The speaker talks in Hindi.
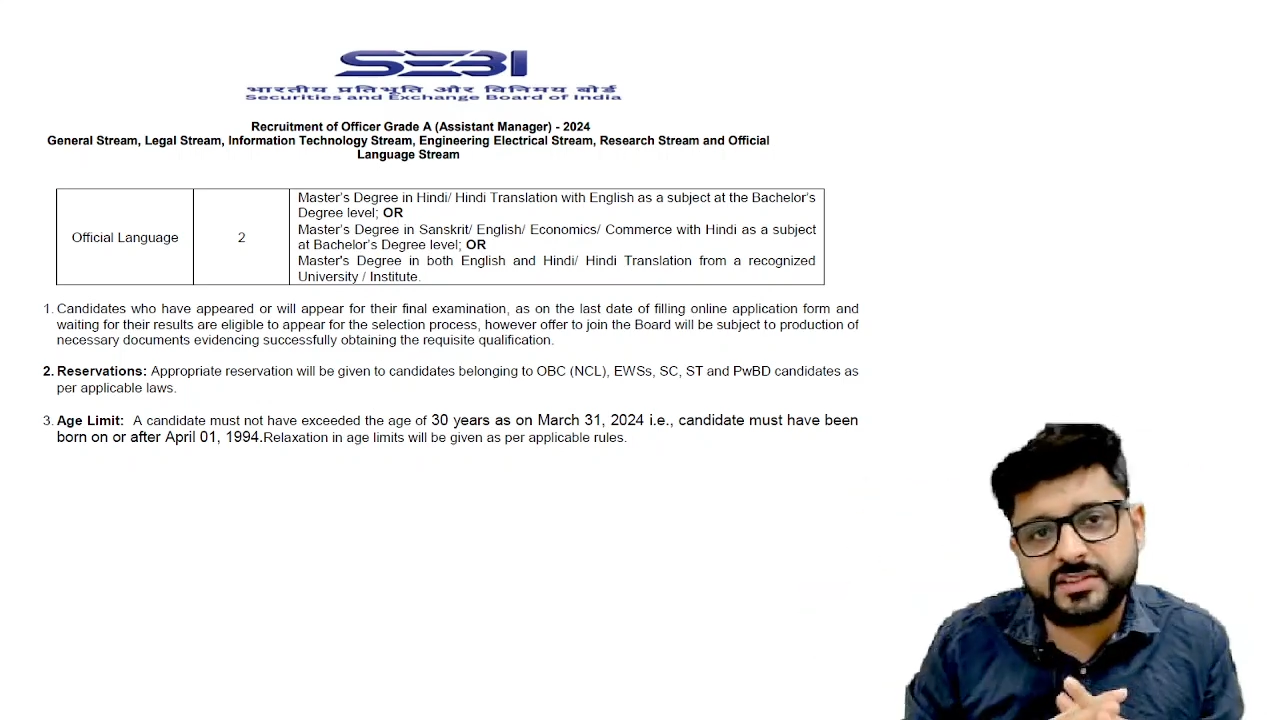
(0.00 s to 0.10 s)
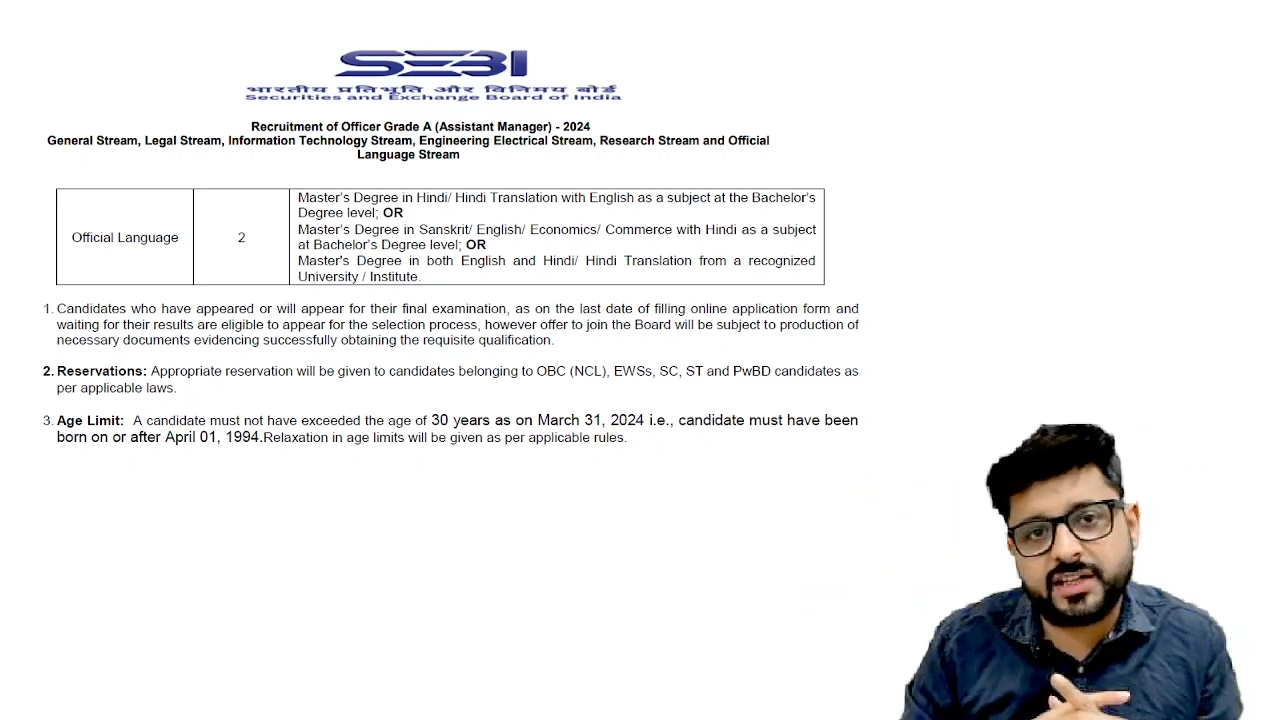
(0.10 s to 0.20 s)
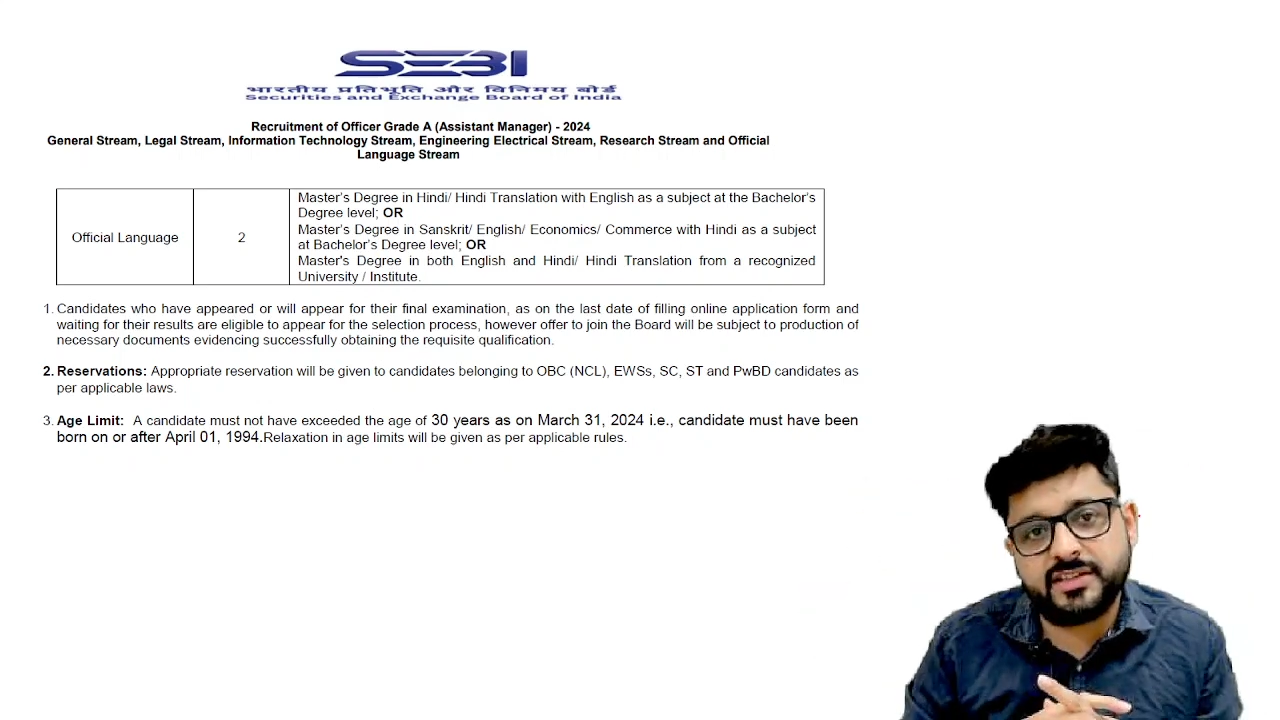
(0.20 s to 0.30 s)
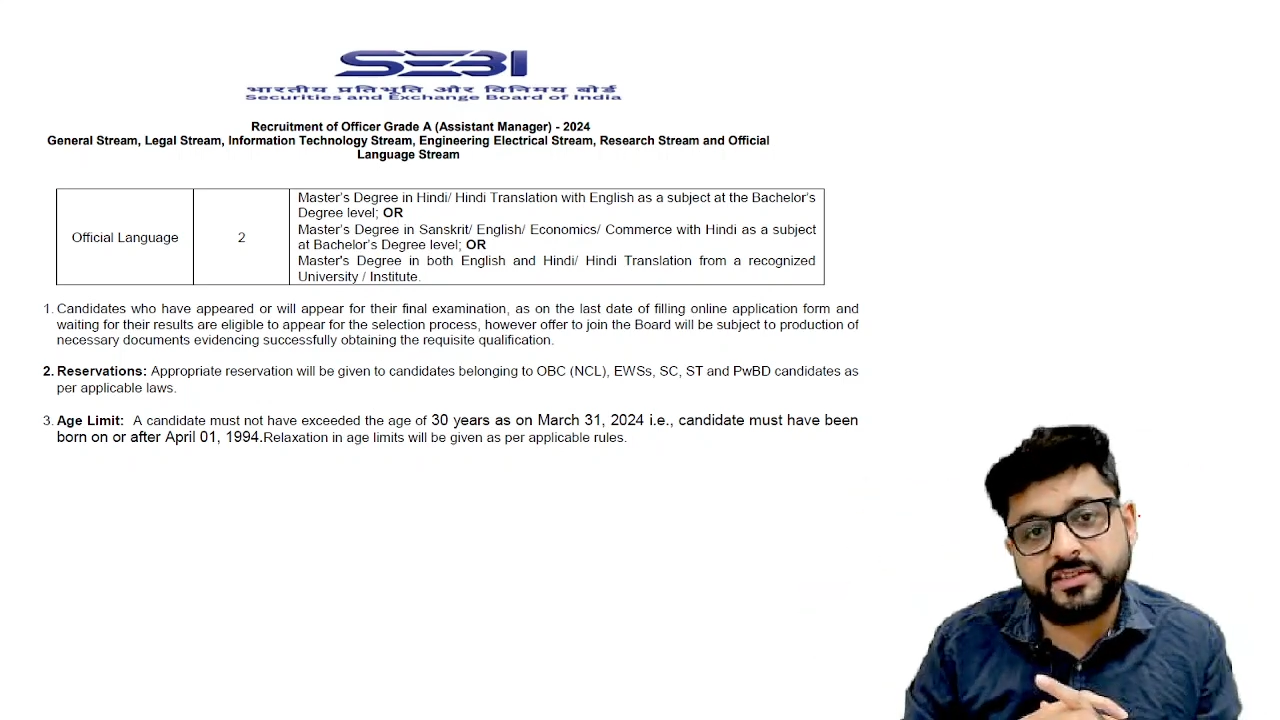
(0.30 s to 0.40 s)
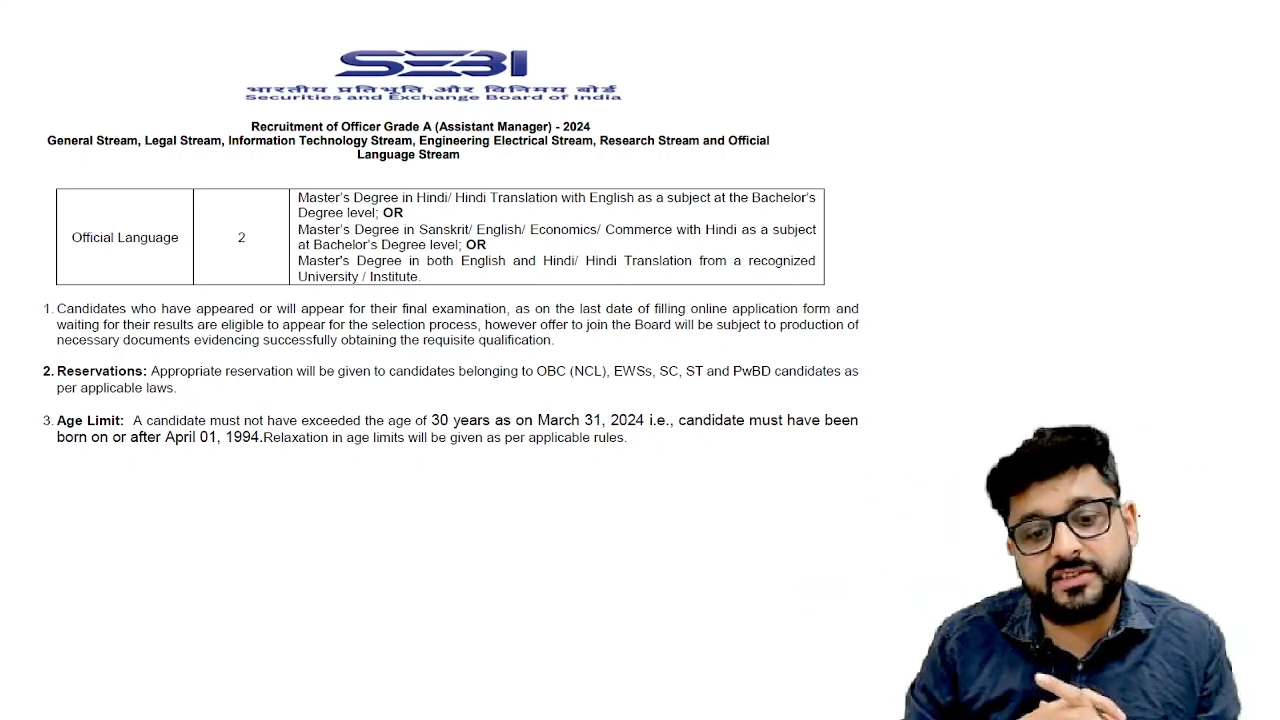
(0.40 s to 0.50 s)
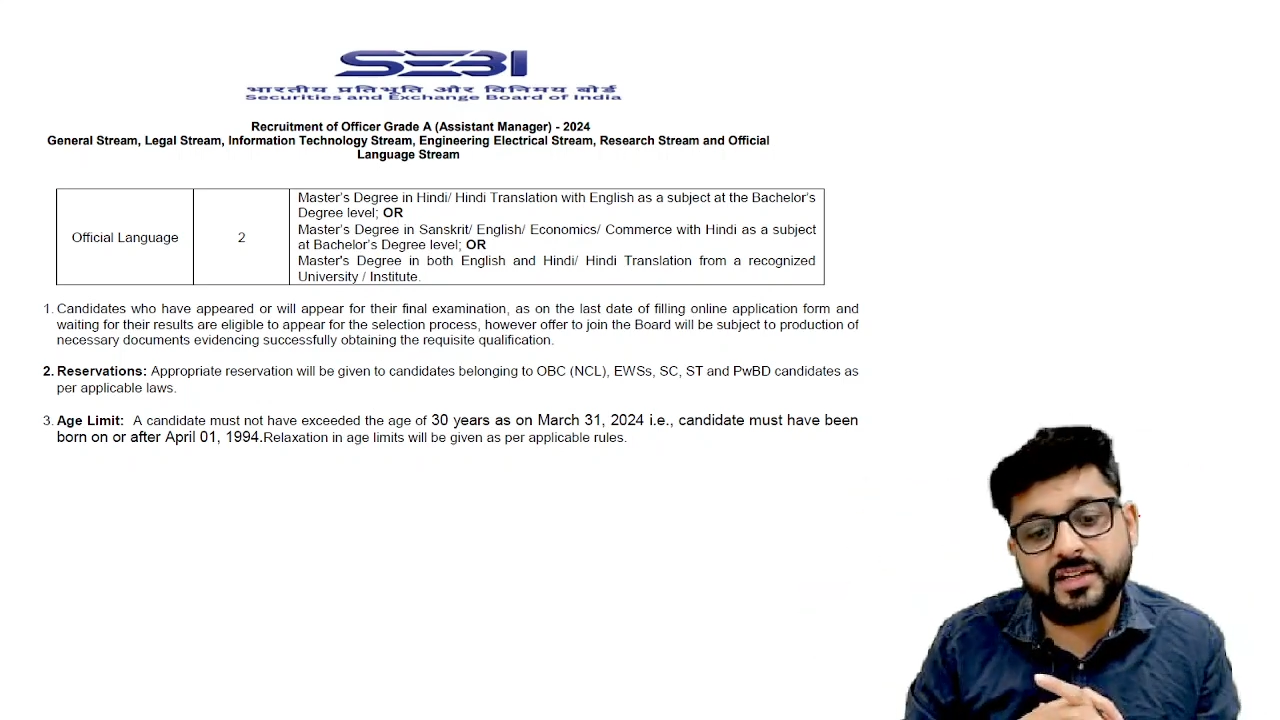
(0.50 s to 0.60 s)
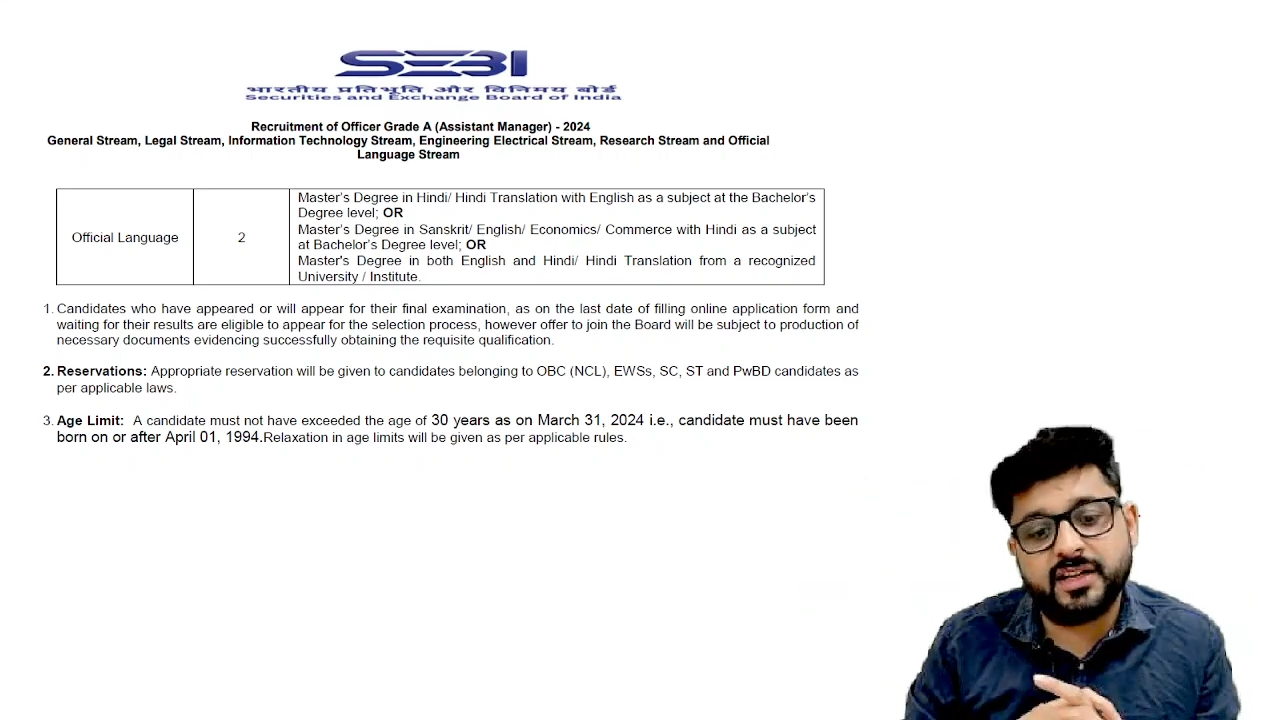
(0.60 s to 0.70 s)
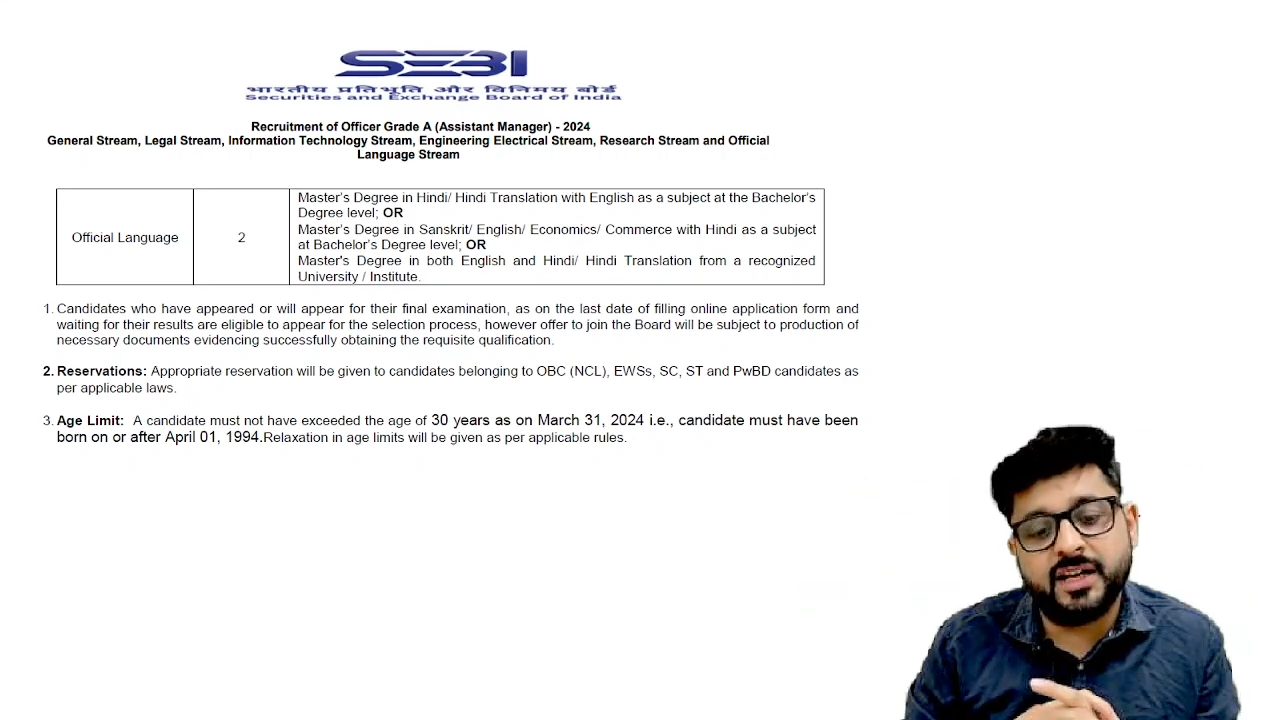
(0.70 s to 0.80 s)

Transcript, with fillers: आ जाती है